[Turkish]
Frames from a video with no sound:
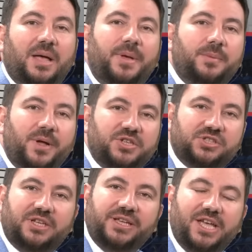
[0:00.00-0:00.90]
haber
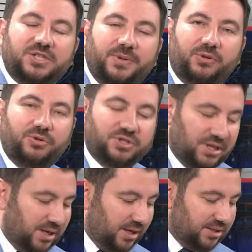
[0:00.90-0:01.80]
başlıklarına geçmeden
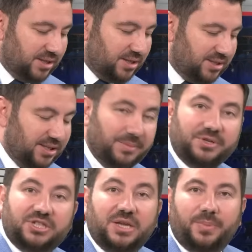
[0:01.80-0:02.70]
önce kısaca sizinle
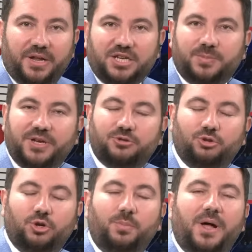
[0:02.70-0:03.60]
bir şeyi paylaşmak
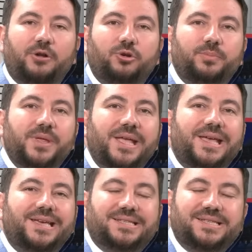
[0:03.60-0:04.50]
istiyorum. Malum
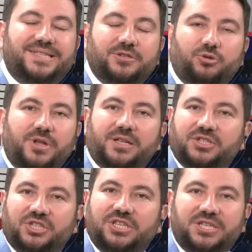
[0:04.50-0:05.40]
izin sezonu
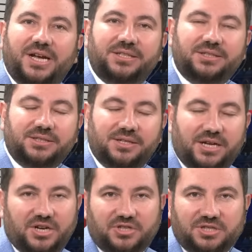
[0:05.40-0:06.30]
yaklaşık 2 aydır
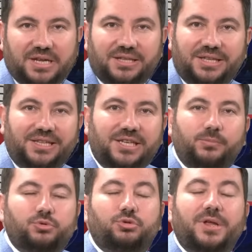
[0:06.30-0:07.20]
karşınızda
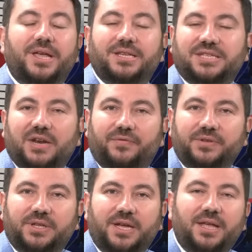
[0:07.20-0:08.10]
değildik. Bu süre
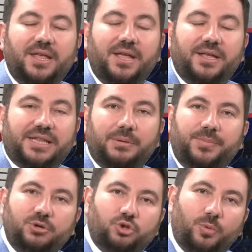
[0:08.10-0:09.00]
zarfında Tabii
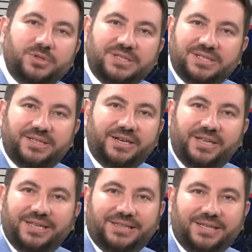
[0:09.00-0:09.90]
birçoğumuz
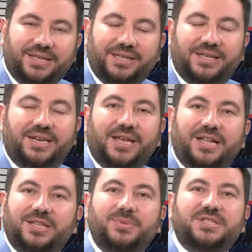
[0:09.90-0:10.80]
izinlerine gitti, geri
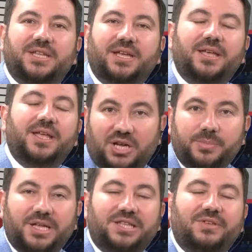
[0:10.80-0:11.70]
geldi. Biz de
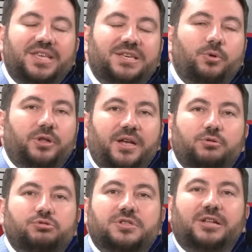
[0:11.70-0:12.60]
Camia TV ekibi
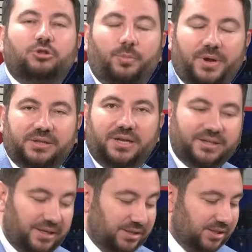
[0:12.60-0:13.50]
olarak kutsal
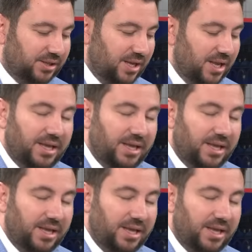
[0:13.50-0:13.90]
topraklardaydık.